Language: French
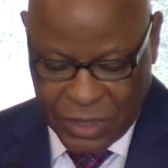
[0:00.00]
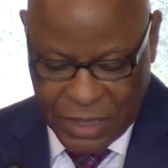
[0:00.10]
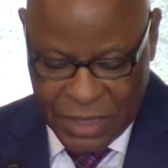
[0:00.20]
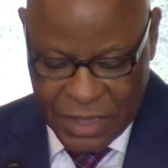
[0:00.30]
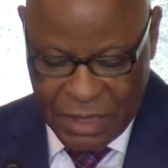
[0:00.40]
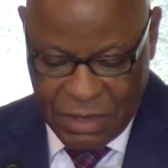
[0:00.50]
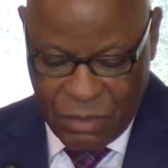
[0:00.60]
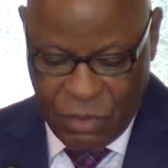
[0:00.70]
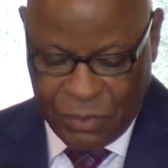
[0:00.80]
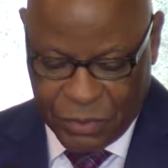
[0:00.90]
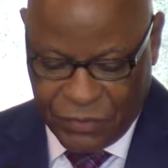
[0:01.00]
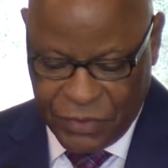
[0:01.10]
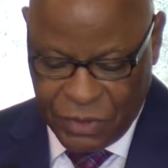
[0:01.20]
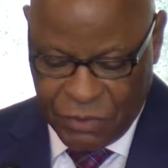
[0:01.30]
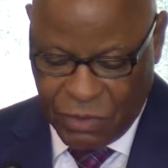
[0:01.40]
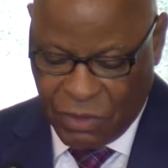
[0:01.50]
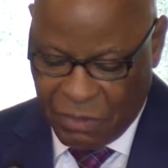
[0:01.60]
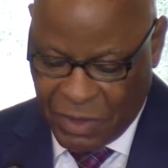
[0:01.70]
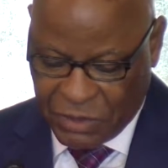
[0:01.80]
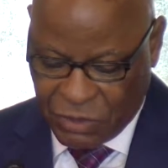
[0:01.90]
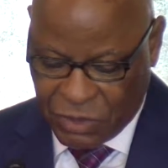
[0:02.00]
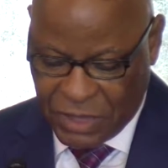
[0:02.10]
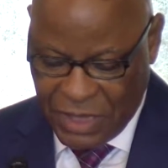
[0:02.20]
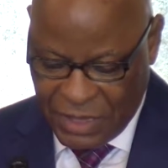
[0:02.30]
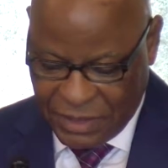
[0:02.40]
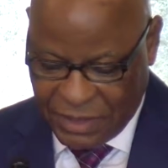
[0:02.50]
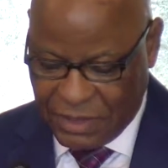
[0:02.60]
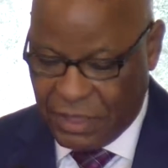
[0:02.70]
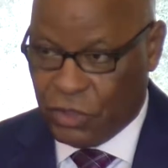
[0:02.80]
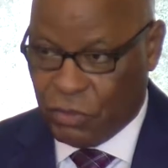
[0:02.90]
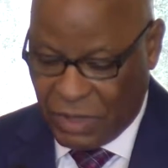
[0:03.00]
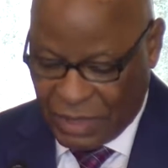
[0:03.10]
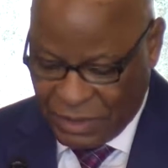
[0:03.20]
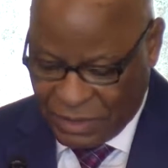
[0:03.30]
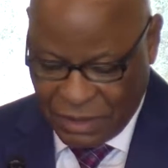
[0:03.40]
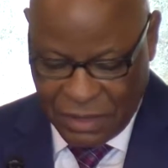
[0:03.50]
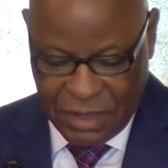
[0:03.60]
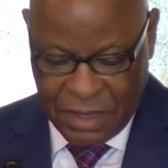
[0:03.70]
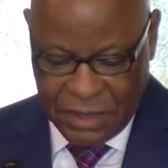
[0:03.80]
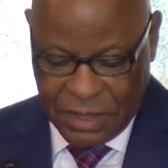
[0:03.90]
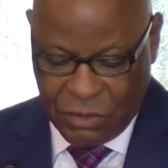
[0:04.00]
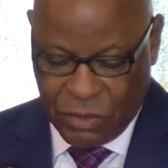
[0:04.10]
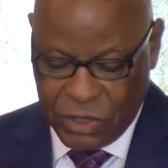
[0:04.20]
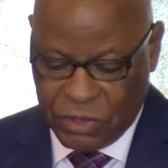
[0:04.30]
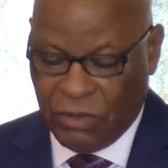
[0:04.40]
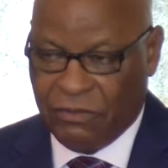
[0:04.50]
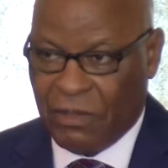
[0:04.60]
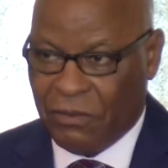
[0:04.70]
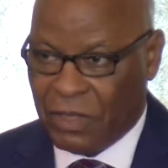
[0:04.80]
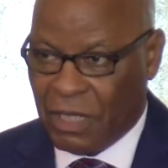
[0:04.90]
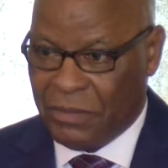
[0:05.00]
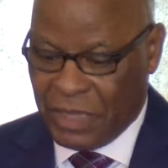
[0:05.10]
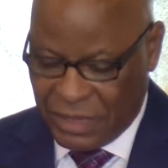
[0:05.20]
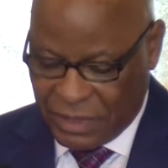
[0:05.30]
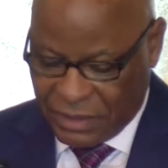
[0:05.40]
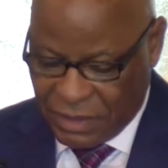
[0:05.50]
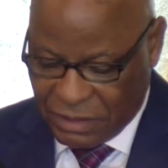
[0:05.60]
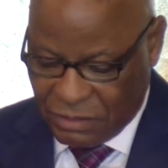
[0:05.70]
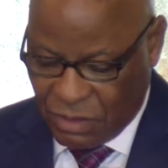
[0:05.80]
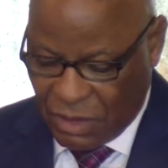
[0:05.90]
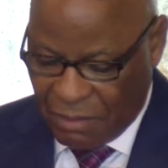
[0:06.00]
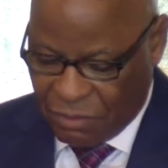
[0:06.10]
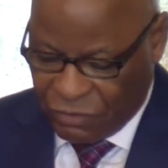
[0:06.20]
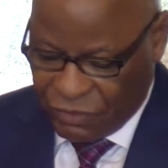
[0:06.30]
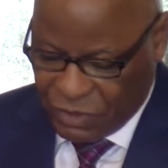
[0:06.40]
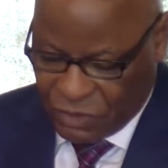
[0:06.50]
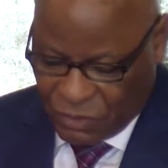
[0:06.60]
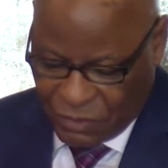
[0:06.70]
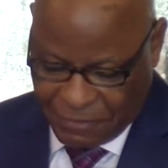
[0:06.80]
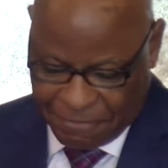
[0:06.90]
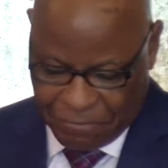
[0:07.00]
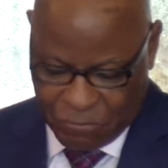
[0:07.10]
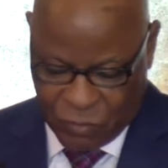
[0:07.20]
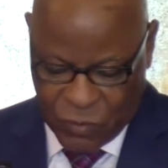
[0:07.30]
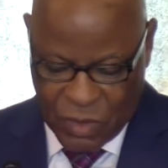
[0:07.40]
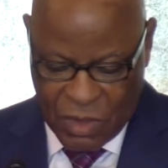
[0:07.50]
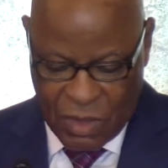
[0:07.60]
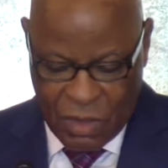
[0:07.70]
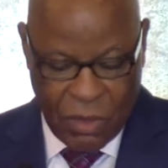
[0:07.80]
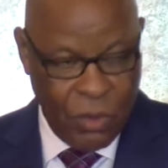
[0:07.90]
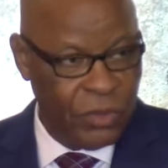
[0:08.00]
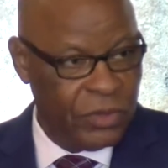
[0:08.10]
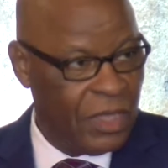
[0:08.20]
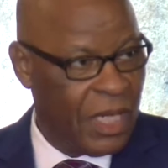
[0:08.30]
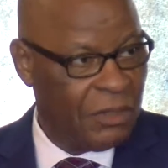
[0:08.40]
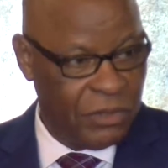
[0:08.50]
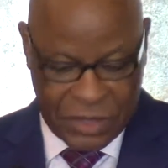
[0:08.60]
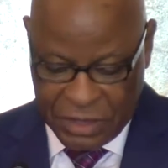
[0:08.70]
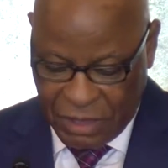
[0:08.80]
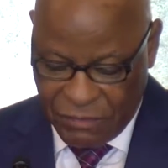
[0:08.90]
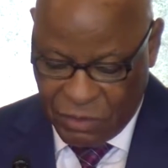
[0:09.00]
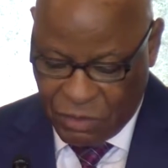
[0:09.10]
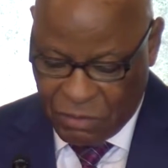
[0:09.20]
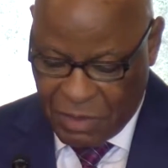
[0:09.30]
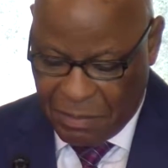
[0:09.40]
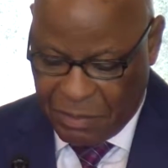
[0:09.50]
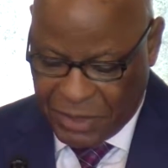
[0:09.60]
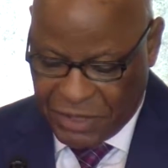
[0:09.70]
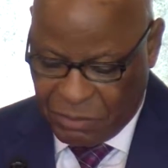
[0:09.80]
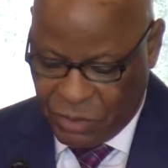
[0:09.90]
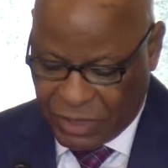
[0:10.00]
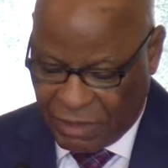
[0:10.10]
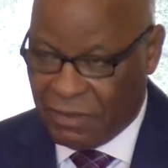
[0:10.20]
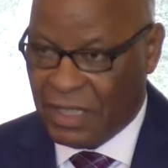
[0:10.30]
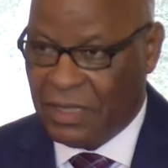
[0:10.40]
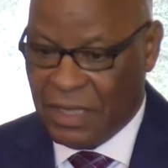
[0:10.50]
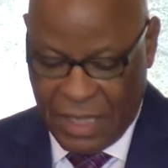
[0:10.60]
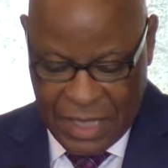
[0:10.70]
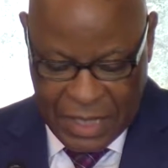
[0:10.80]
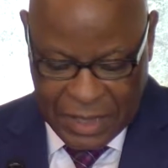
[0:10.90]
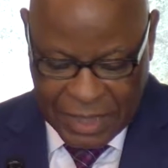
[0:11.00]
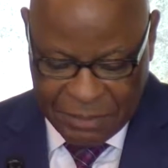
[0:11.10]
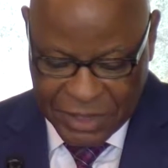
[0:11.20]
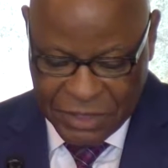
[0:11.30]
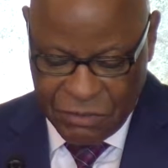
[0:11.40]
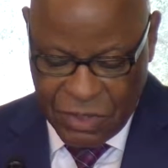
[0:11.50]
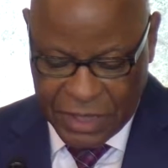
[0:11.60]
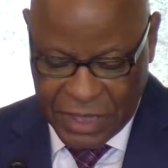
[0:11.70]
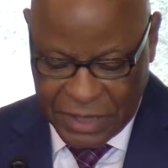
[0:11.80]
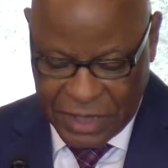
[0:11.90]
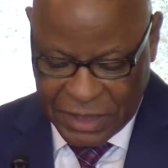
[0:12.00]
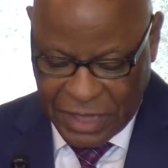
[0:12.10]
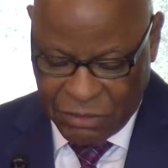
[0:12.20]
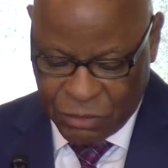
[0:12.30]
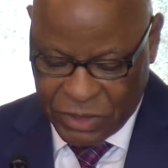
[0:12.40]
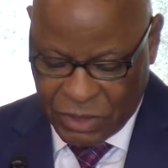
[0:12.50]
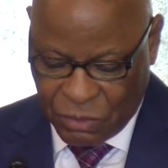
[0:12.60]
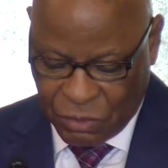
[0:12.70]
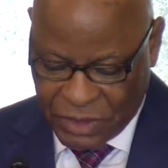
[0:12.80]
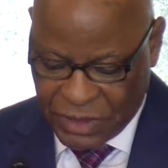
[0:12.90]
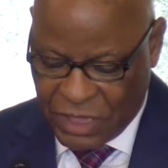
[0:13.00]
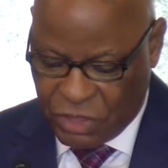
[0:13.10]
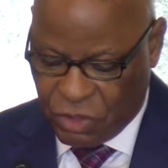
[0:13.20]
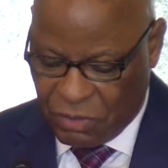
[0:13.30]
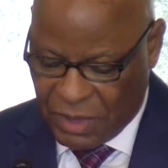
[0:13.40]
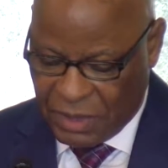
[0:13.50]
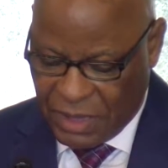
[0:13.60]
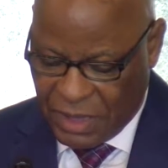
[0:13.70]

créer au profit de vos compatriotes et ici des journalistes des conditions favorables d'exercice de la profession. Au-delà de cet environnement paisible de travail, la presse ivoirienne est à la croisée des chemins.